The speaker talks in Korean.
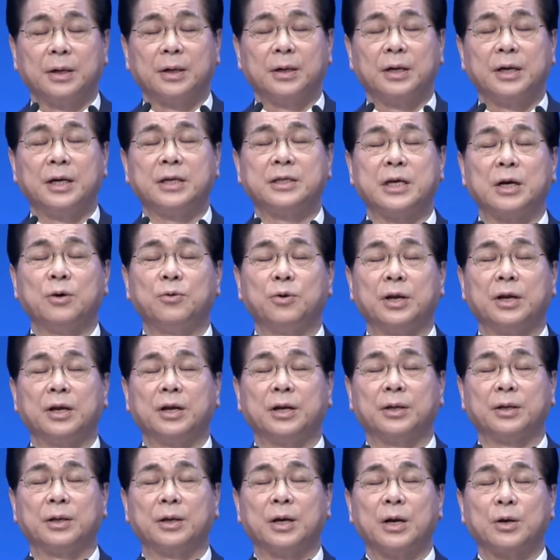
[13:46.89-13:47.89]
이제
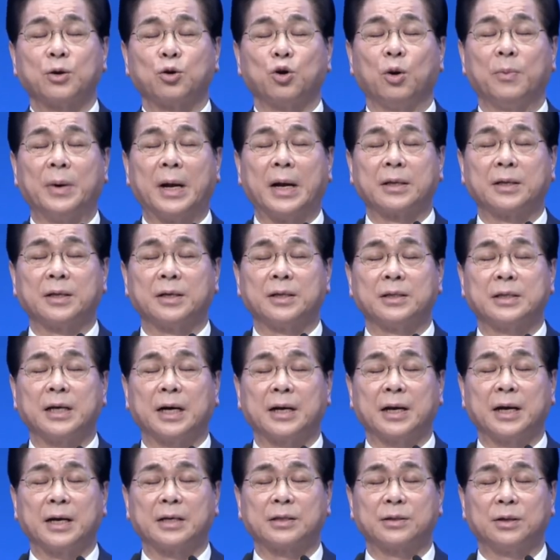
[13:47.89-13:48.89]
우리는 교만했던
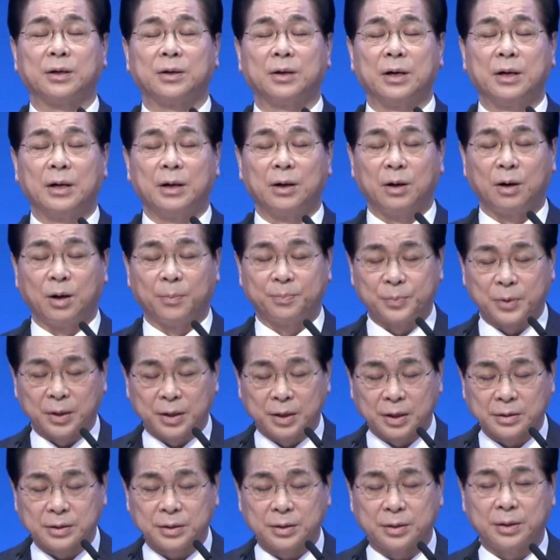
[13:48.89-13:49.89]
자리에서
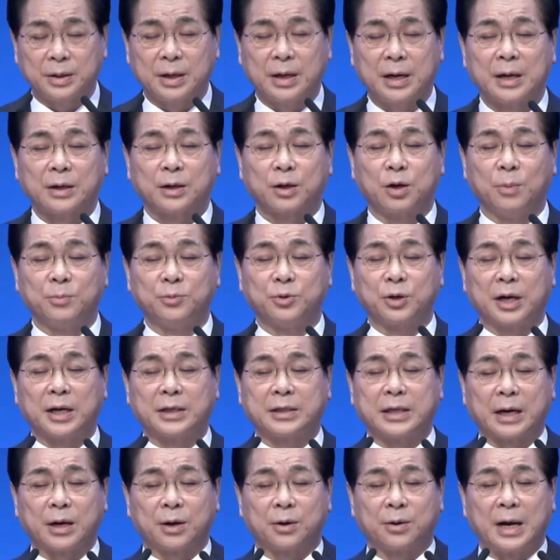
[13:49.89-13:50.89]
엎드려서 겸손의
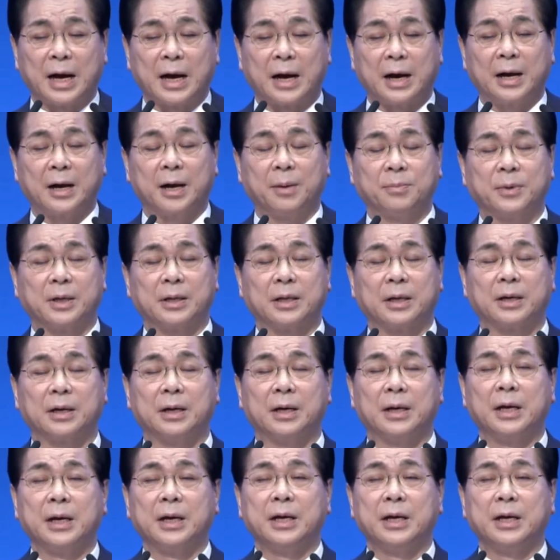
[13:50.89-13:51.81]
자리로 나가야 합니다.